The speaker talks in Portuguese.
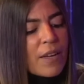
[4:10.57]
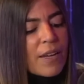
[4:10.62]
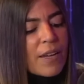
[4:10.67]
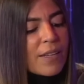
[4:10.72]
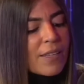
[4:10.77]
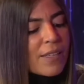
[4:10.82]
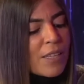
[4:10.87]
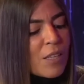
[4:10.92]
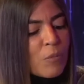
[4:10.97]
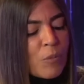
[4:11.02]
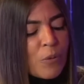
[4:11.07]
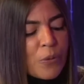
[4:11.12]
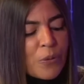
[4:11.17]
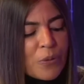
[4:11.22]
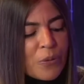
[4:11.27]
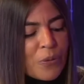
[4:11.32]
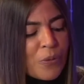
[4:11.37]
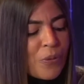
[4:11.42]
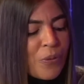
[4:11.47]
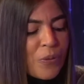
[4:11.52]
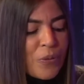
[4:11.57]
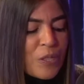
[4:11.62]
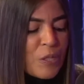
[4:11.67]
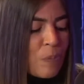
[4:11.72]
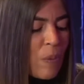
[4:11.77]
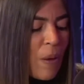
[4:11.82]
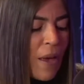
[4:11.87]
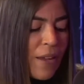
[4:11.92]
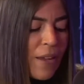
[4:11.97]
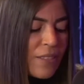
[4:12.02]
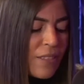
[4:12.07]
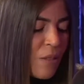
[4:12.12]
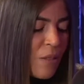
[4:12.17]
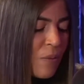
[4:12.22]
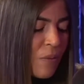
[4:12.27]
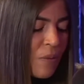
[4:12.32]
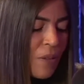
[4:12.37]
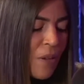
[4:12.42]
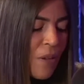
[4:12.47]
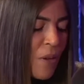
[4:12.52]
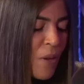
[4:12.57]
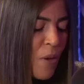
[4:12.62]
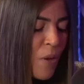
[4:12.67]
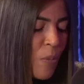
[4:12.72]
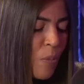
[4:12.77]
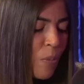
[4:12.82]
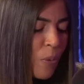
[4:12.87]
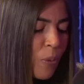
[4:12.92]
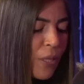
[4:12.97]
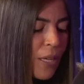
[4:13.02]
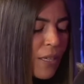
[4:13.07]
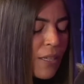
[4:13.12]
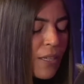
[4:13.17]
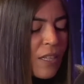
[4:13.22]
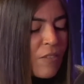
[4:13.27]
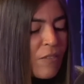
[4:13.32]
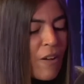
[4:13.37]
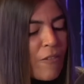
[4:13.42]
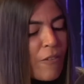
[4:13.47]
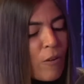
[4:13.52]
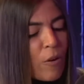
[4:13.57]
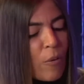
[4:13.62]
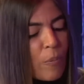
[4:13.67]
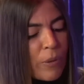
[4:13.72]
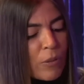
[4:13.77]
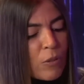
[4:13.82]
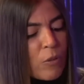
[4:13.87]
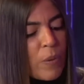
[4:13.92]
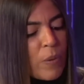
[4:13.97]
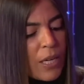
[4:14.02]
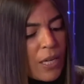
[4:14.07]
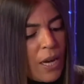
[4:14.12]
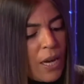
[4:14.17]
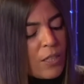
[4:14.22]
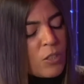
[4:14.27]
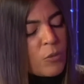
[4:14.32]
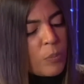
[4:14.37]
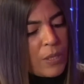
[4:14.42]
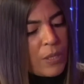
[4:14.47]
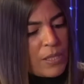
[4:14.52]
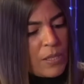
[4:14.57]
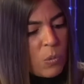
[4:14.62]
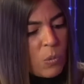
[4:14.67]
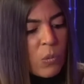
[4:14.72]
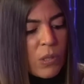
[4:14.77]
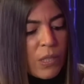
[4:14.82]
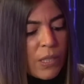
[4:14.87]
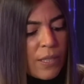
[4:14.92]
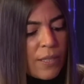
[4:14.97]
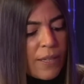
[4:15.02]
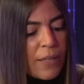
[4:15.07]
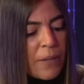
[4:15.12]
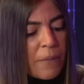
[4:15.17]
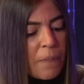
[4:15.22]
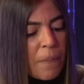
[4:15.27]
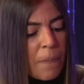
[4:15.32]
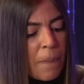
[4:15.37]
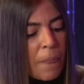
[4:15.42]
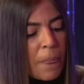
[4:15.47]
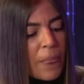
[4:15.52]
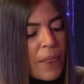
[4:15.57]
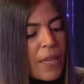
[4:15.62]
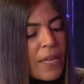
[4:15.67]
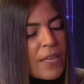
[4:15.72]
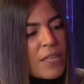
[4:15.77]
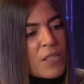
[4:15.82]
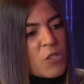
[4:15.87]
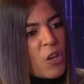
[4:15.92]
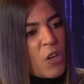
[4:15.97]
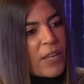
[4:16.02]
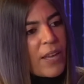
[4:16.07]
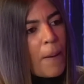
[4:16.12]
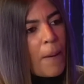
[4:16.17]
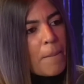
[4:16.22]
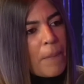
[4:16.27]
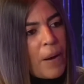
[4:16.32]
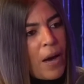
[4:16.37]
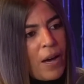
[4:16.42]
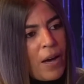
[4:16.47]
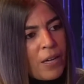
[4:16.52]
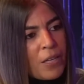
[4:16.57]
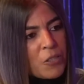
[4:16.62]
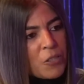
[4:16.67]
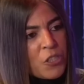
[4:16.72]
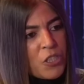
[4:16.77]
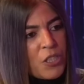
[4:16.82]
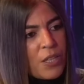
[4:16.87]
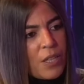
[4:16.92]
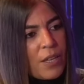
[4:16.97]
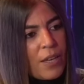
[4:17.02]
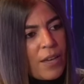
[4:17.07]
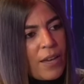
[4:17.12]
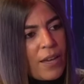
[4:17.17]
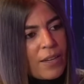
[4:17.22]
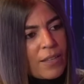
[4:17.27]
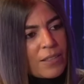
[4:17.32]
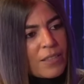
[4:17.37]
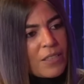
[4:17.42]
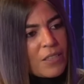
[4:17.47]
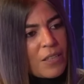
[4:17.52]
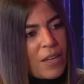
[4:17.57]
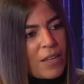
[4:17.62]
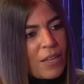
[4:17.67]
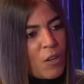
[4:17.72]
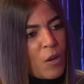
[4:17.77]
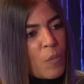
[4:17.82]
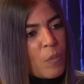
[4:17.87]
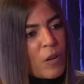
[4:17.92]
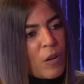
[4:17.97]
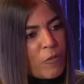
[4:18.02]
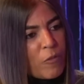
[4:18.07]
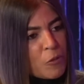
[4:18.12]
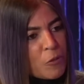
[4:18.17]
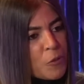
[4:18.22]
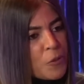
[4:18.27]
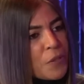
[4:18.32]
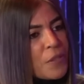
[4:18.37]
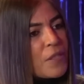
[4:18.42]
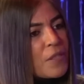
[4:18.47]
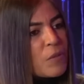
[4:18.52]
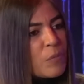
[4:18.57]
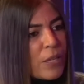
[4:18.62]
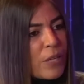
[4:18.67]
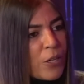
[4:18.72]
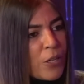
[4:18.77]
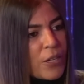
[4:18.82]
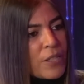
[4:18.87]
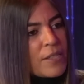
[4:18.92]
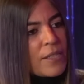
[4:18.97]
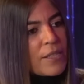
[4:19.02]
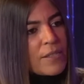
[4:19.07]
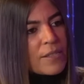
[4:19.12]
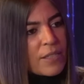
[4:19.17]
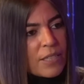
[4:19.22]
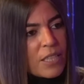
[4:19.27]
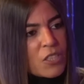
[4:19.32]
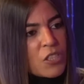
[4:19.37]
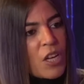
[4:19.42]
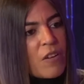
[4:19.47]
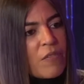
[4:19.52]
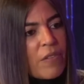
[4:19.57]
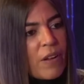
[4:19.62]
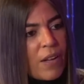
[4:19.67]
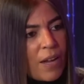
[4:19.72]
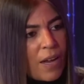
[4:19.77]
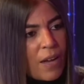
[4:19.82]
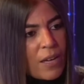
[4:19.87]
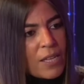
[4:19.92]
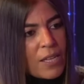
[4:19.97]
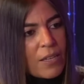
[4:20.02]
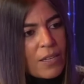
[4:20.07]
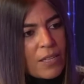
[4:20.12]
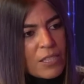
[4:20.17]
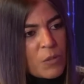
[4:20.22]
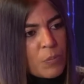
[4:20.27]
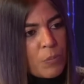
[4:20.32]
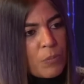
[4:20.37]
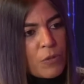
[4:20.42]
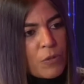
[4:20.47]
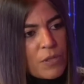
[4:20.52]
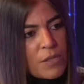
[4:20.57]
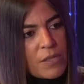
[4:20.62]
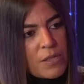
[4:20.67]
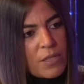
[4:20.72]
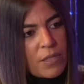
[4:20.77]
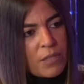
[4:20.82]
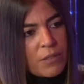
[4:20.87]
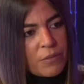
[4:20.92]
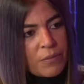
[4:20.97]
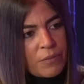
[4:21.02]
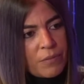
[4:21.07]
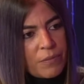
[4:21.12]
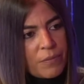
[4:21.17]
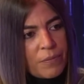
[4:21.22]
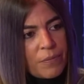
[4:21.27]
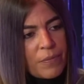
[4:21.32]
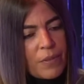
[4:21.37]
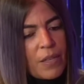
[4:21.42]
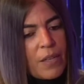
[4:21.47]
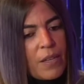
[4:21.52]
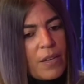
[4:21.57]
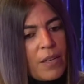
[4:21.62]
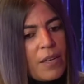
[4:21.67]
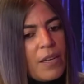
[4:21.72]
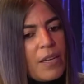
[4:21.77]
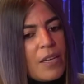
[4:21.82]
ela era muito esperta, porque ela levava a compra do mercado pra semana. Só que a parte, ela, ela comprava umas coisas melhorzinhas que deixava lá à disposição. Pra